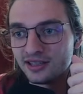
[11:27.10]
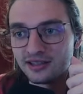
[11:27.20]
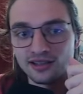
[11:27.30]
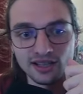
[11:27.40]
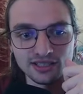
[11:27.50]

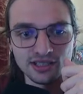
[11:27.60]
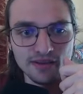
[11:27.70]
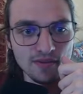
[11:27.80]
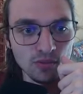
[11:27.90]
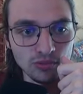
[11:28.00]
anzi ne
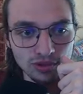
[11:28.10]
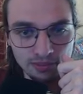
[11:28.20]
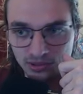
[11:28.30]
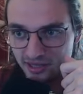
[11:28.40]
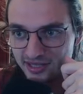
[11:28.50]
avevo uno
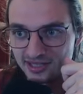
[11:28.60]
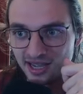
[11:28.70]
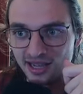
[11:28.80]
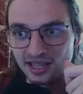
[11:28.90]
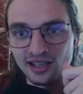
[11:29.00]
però 3
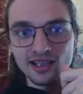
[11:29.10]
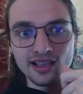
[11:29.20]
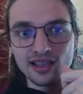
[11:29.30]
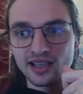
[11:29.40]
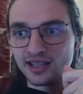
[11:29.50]
stelle
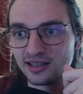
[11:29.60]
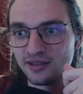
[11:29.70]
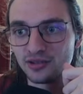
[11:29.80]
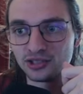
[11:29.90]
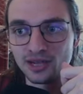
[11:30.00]
che
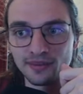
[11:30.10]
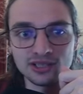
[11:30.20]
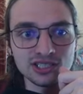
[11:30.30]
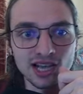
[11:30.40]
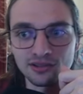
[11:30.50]
l'avevo già
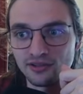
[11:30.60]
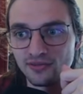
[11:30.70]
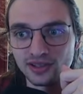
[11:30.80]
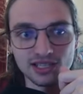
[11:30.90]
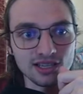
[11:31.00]
mangiato,
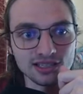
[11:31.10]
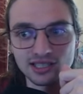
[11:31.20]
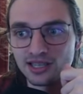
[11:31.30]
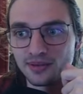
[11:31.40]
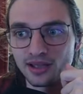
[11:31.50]
infatti
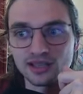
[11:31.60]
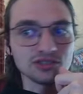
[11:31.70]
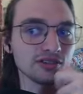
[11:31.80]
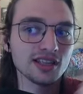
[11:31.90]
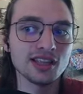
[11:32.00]
esattamente, ho
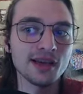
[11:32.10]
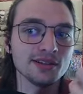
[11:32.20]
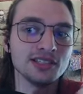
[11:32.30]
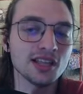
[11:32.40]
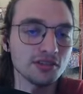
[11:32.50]
crit damage,
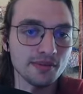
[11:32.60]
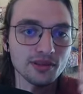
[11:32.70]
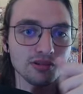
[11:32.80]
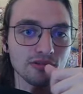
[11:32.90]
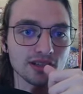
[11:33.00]
intanto gli
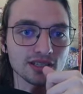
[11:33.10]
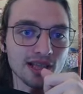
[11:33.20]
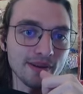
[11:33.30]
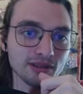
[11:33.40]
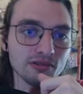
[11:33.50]
metto que- le
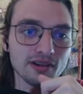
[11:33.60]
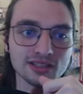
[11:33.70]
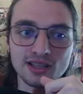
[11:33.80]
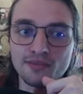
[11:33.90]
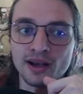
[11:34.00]
metto
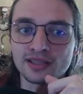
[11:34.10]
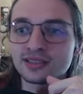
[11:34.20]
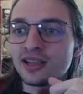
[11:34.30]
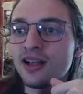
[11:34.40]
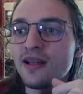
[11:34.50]
queste e
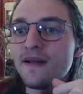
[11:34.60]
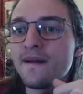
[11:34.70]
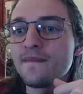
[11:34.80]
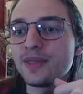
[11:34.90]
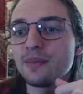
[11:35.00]
basta.
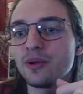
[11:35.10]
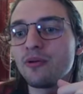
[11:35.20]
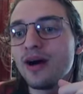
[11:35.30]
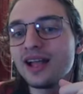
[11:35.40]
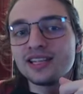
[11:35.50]
E poi
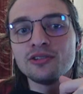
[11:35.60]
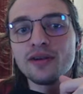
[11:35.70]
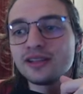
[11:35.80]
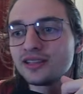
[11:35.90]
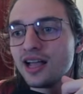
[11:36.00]
qua attimo
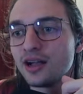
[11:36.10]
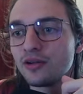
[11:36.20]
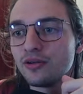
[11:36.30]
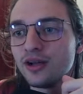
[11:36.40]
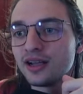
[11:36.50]

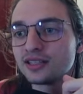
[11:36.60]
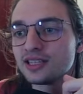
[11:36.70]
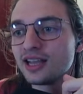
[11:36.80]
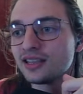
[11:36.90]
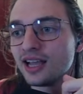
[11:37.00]
attacco, anche se in
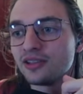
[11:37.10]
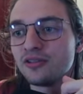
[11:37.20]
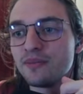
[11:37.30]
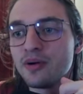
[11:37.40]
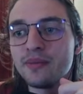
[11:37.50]
realtà
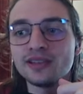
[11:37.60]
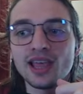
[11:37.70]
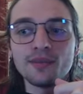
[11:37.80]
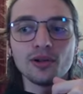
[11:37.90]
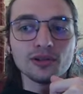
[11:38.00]
dovrebbe aumentare
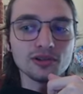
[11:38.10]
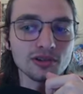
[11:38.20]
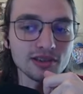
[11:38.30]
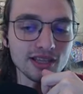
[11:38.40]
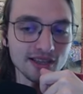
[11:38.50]
molto
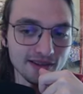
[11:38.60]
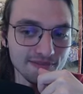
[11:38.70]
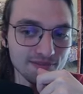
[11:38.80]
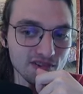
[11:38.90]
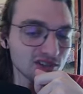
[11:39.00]
di
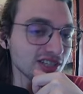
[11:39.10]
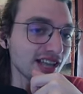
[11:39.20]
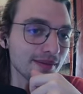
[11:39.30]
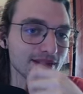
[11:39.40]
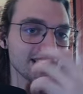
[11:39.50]

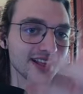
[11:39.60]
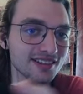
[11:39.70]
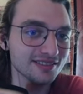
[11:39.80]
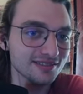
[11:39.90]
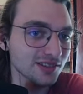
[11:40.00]
velocità perché
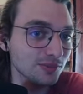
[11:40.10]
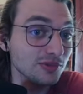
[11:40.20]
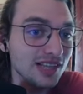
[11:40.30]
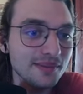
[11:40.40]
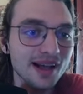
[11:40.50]
non, non
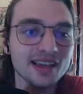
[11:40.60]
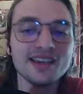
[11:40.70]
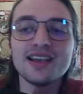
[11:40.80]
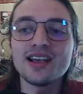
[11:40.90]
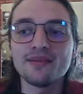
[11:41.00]
spunta mai,
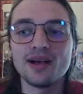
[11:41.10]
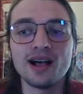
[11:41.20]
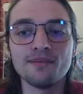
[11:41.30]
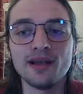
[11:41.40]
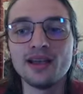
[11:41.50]
ma
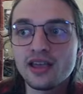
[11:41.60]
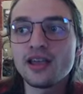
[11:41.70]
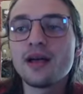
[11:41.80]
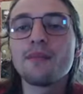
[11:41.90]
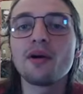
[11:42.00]
vabbè.
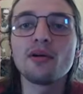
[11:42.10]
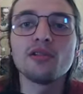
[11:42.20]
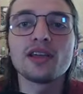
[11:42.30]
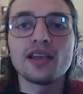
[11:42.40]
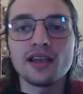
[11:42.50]
Ma quello
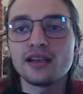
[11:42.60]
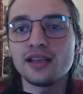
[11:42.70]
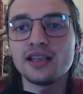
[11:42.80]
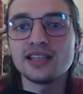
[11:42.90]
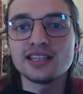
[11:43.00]
che
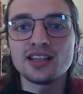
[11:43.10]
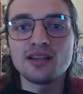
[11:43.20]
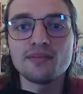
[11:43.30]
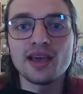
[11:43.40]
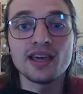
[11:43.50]
interessava a
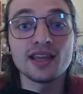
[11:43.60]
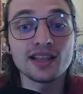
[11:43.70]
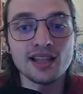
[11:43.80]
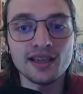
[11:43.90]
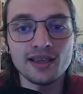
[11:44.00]
me era
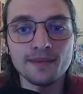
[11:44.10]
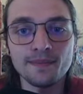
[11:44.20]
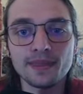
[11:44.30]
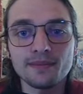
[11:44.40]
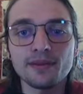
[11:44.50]
lei,
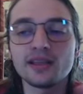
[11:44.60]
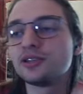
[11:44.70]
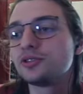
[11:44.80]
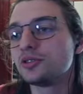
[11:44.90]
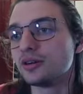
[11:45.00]
perché
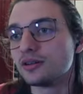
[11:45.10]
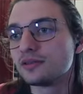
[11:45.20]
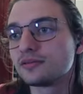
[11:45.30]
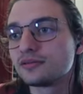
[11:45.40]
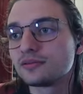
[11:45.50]
ho,
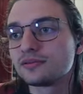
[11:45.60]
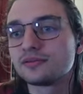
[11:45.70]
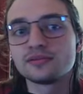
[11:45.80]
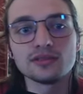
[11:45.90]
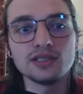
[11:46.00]

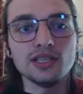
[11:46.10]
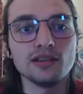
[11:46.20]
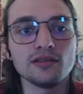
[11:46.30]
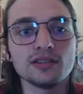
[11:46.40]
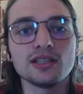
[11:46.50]
sì,
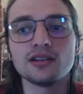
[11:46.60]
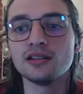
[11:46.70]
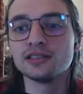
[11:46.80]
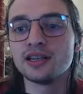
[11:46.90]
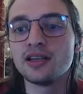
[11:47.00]
queste
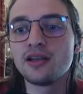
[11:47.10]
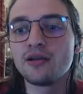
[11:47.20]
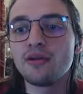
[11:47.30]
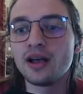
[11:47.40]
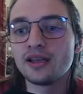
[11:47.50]
cose,
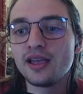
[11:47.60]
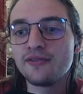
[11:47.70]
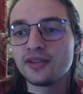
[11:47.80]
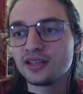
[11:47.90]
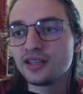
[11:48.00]
qua
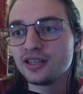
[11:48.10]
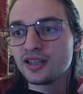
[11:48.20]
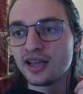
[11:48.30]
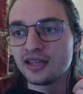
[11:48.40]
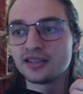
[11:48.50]
effect
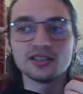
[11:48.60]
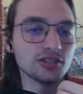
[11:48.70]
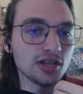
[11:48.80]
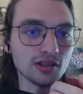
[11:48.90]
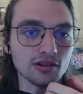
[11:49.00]
rate
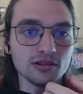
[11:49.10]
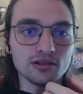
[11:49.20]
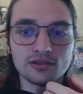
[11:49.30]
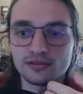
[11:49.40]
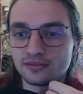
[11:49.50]
ce l'ho,
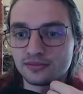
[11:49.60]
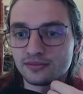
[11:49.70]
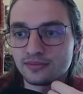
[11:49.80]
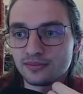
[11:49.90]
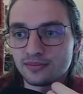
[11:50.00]

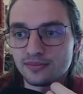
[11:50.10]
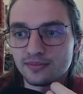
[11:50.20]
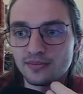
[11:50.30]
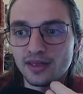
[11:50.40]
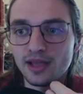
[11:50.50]

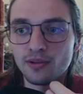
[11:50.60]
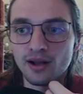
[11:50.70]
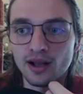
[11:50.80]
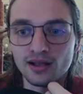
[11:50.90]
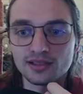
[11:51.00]
e
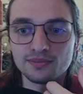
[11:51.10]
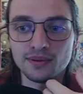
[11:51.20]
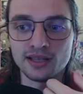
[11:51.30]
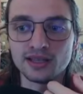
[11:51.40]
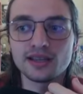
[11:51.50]
qua
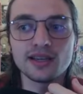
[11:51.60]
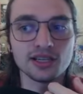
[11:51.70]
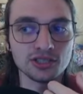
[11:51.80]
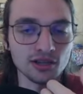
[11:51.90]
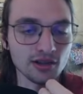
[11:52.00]
speed che
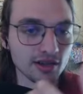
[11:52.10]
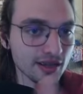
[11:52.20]
ce l'ho,